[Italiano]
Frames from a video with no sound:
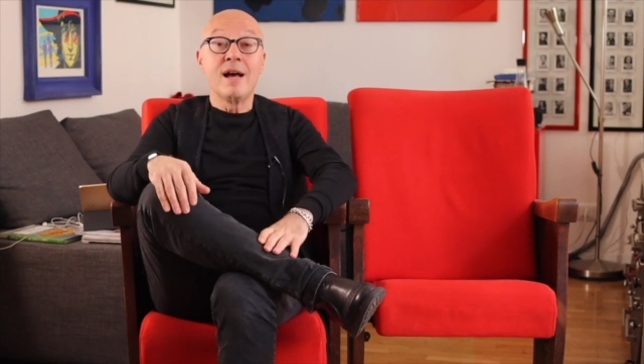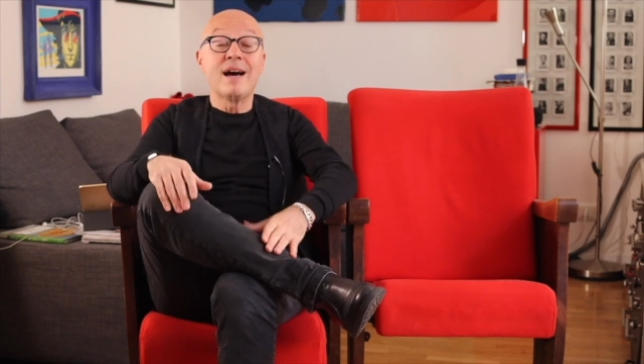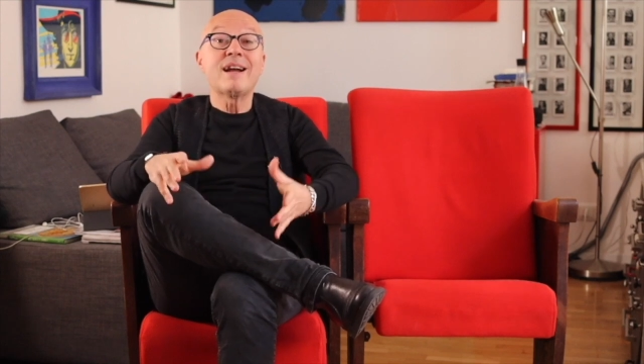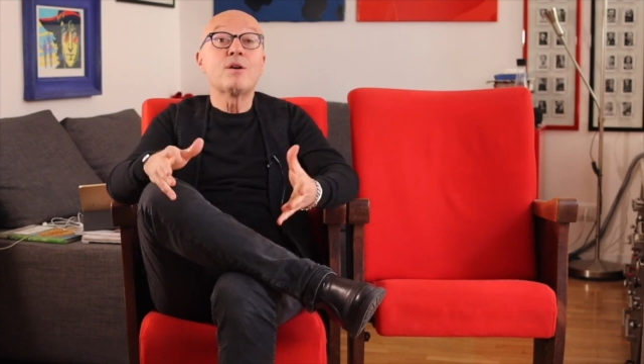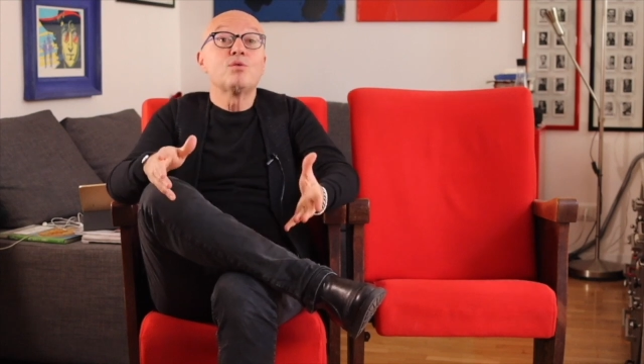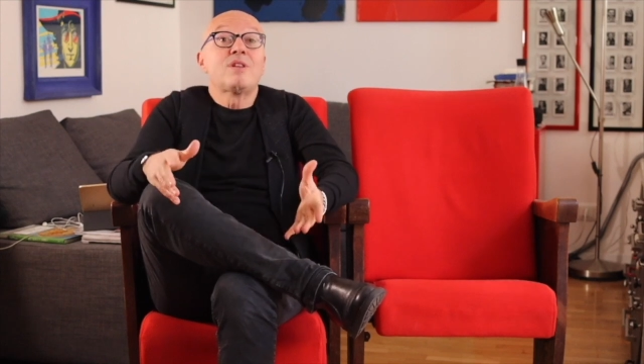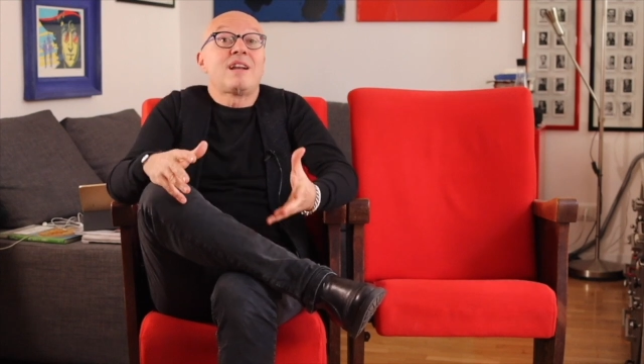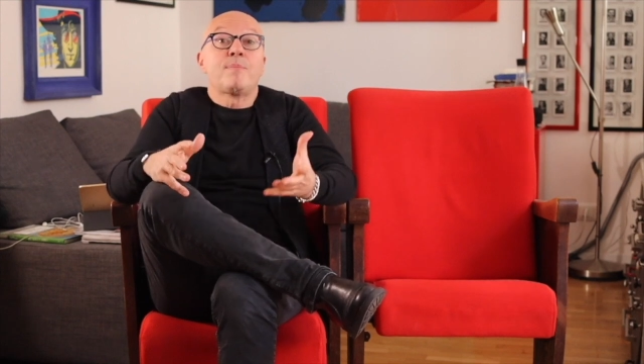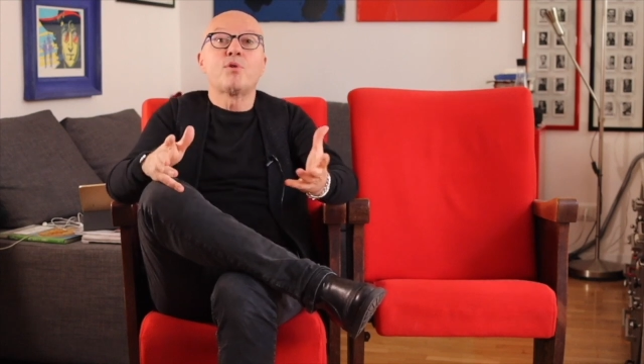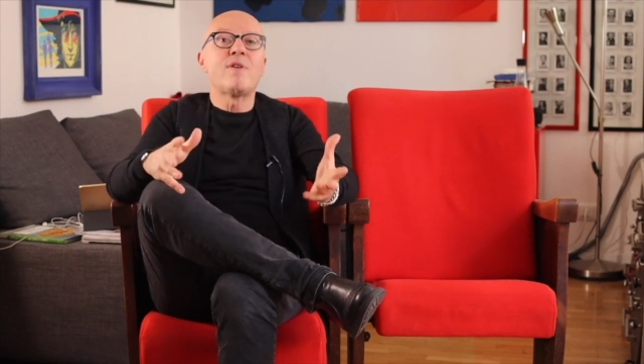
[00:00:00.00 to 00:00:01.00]
a
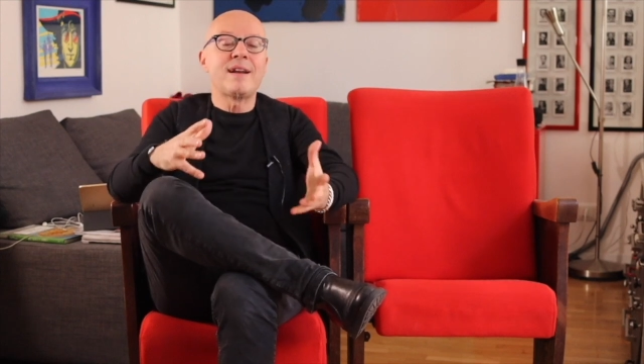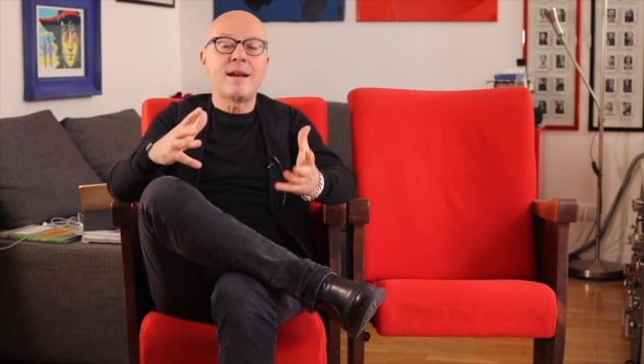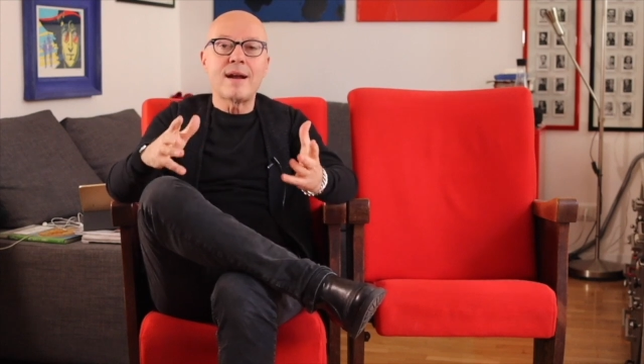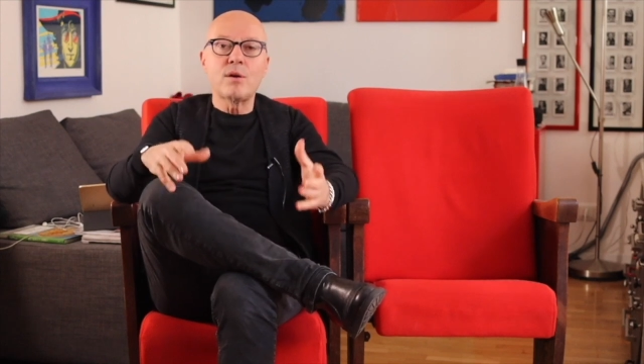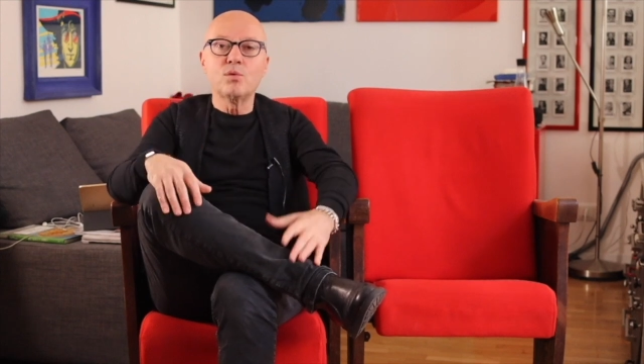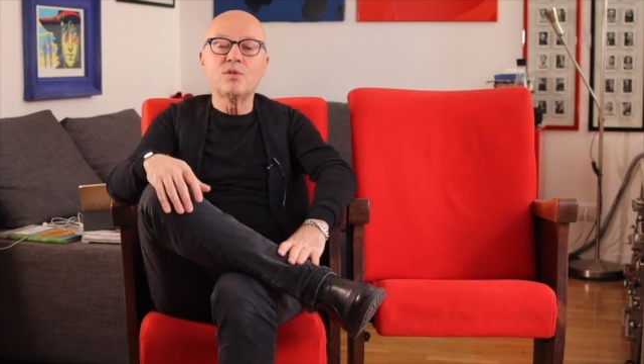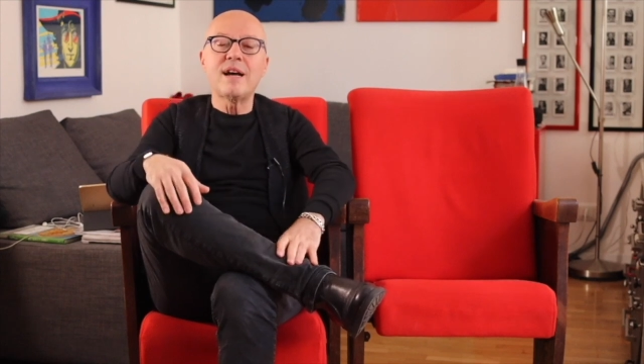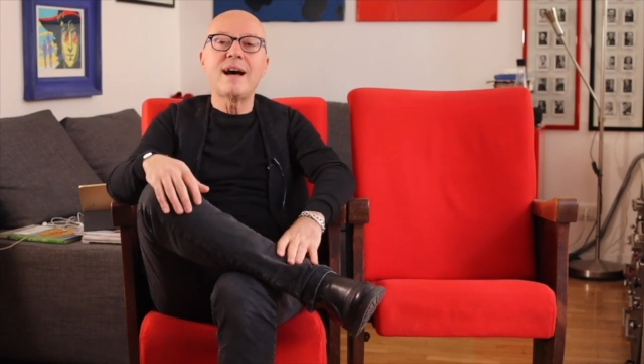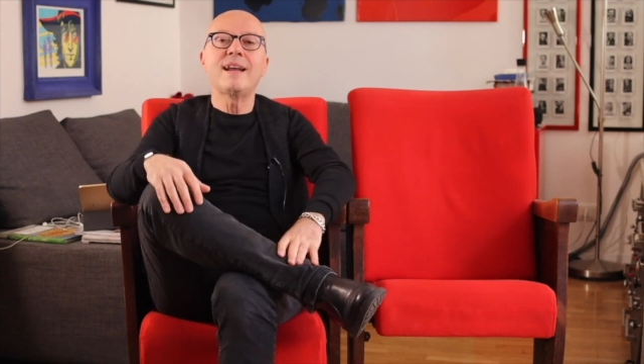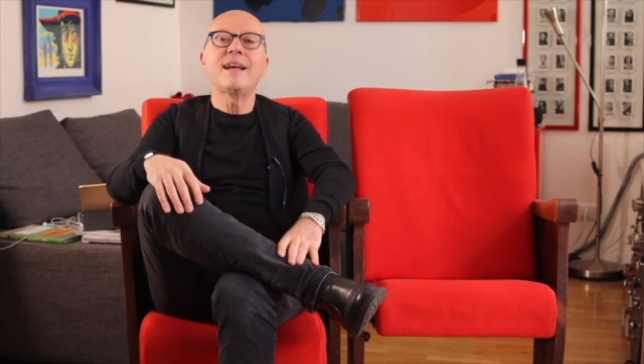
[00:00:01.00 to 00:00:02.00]
raccontare, a provare a
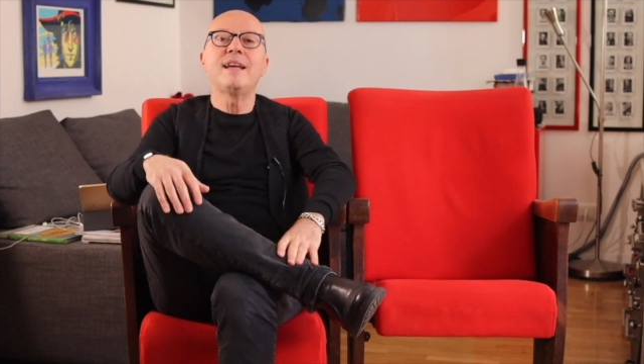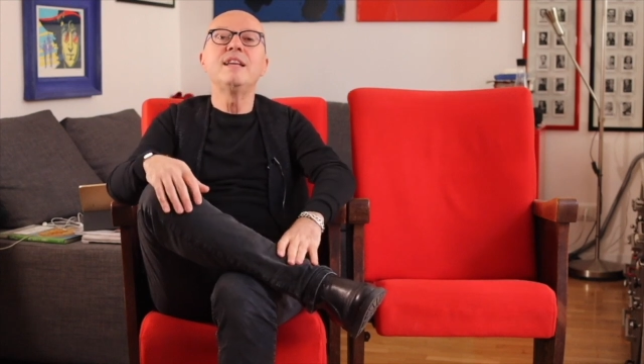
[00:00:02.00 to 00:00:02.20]
raccontare